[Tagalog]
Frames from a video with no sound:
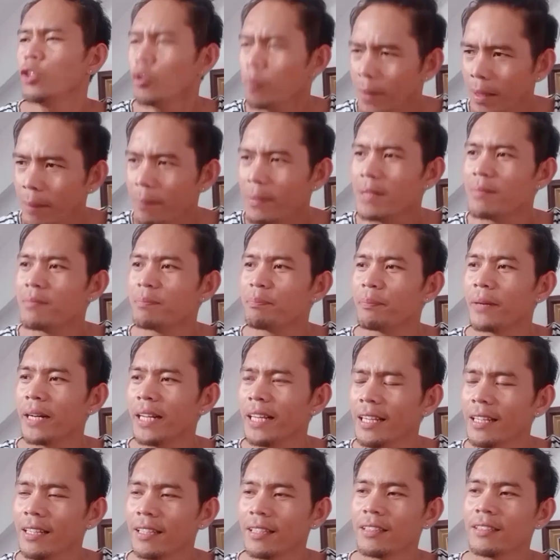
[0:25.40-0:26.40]
No problem
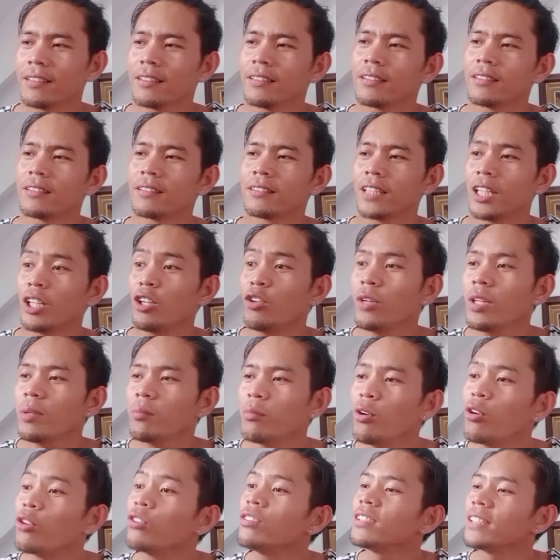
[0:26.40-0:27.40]
pre.
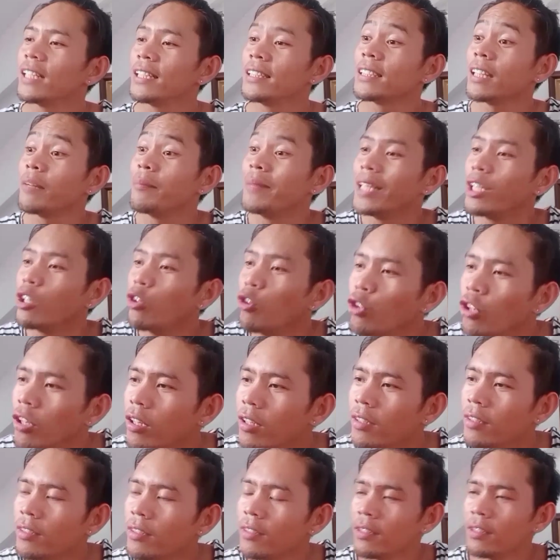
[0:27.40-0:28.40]
Tanungin mo kung saan sa Bicol.
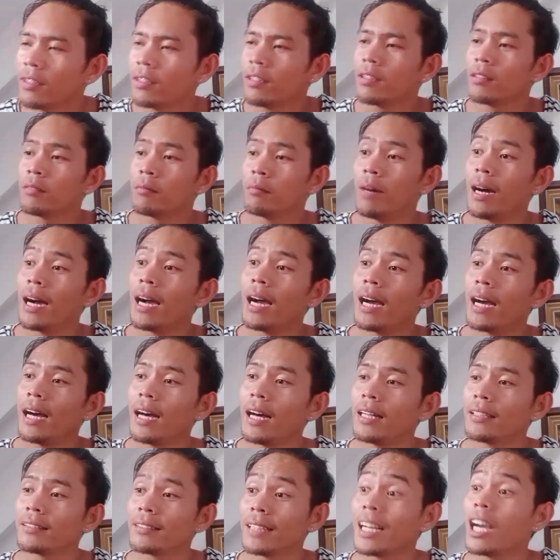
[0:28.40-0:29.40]

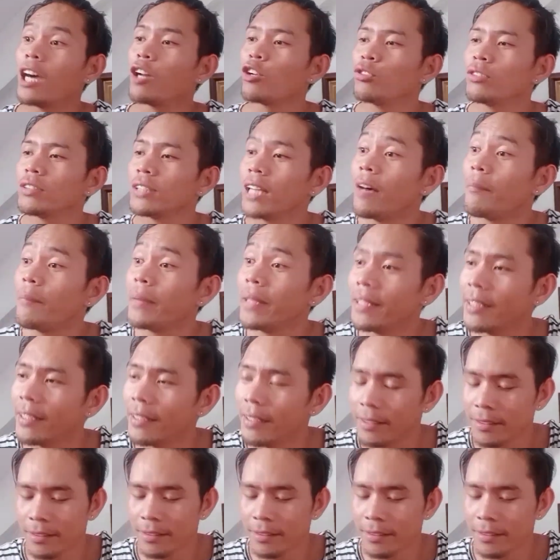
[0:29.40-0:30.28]
Baka taga ron sa amin.